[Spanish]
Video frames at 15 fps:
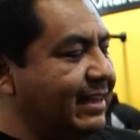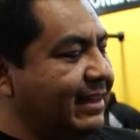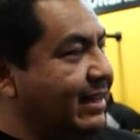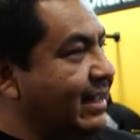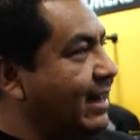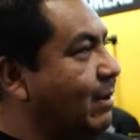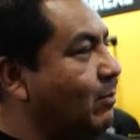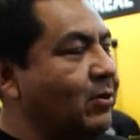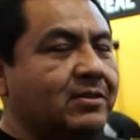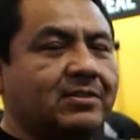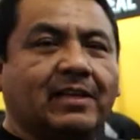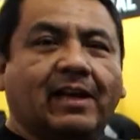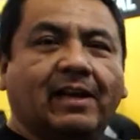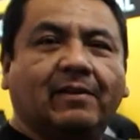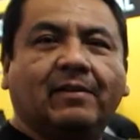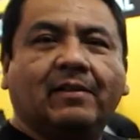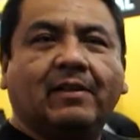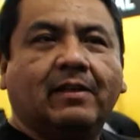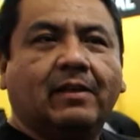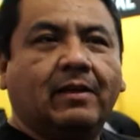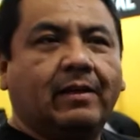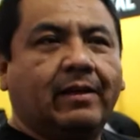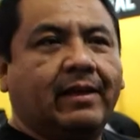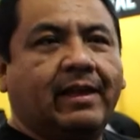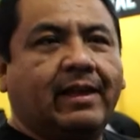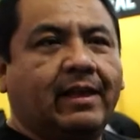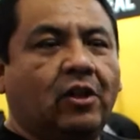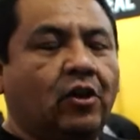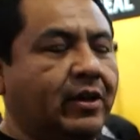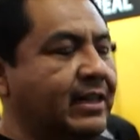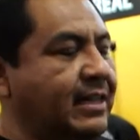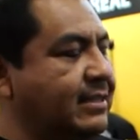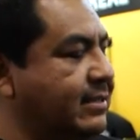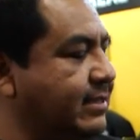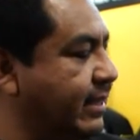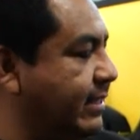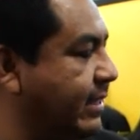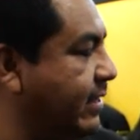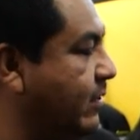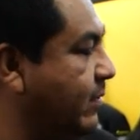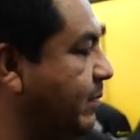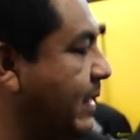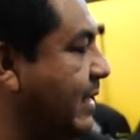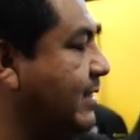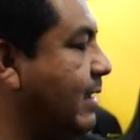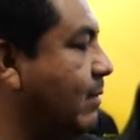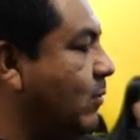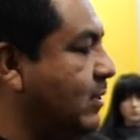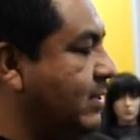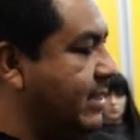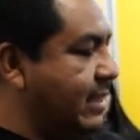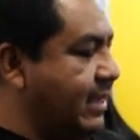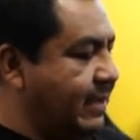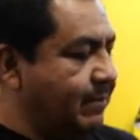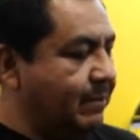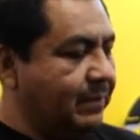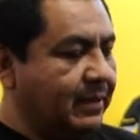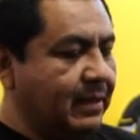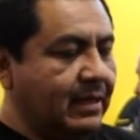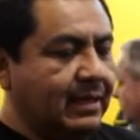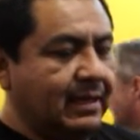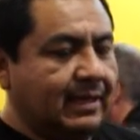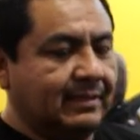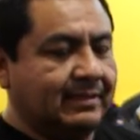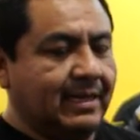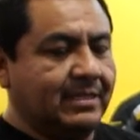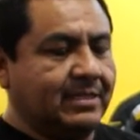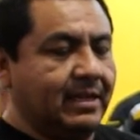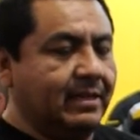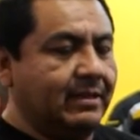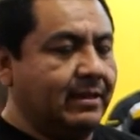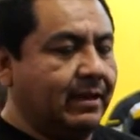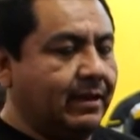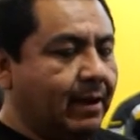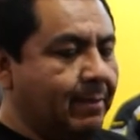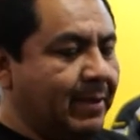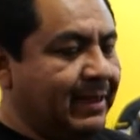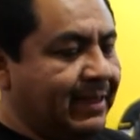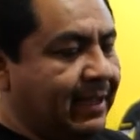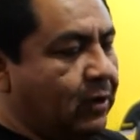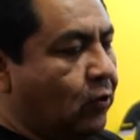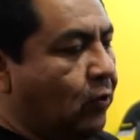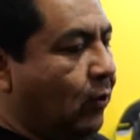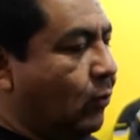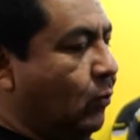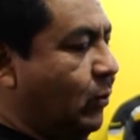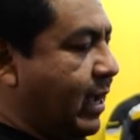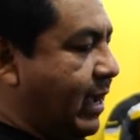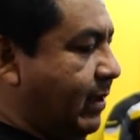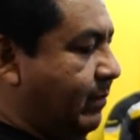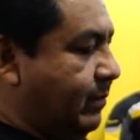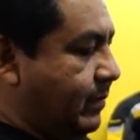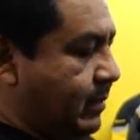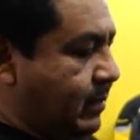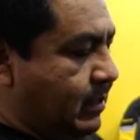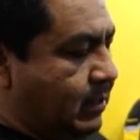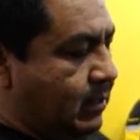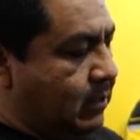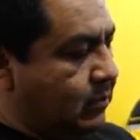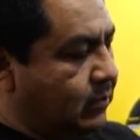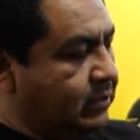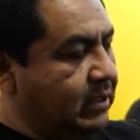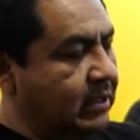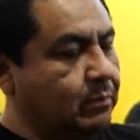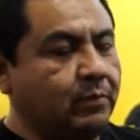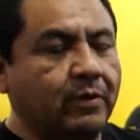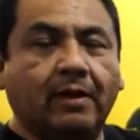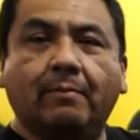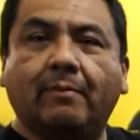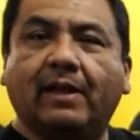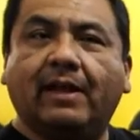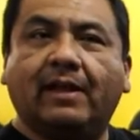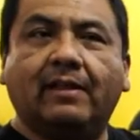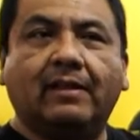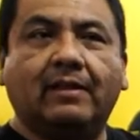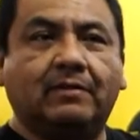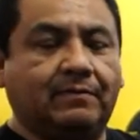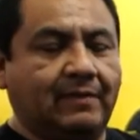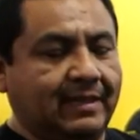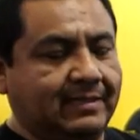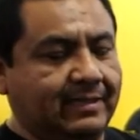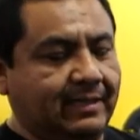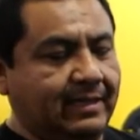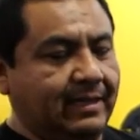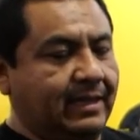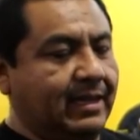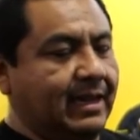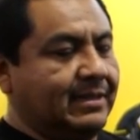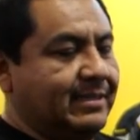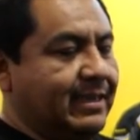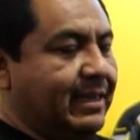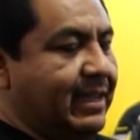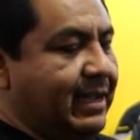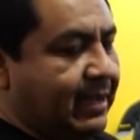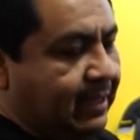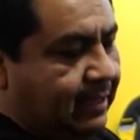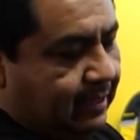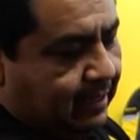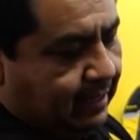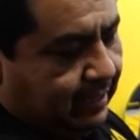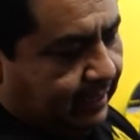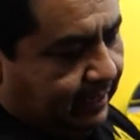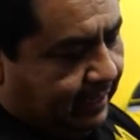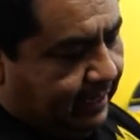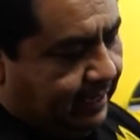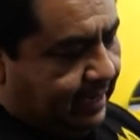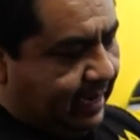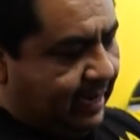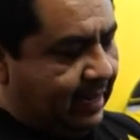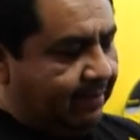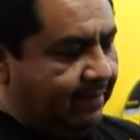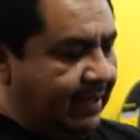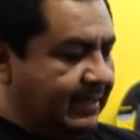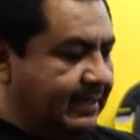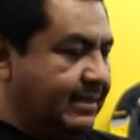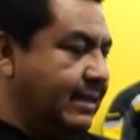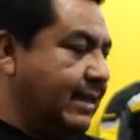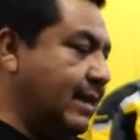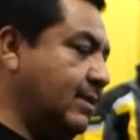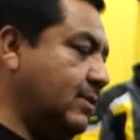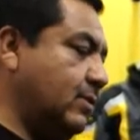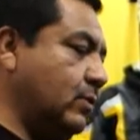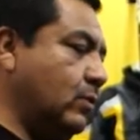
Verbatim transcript: de la bolsa eh, lo que necesite. Esta bolsa está hecha íntegramente en cordura. Ustedes pueden ver, es fácil de acceder y a la vez es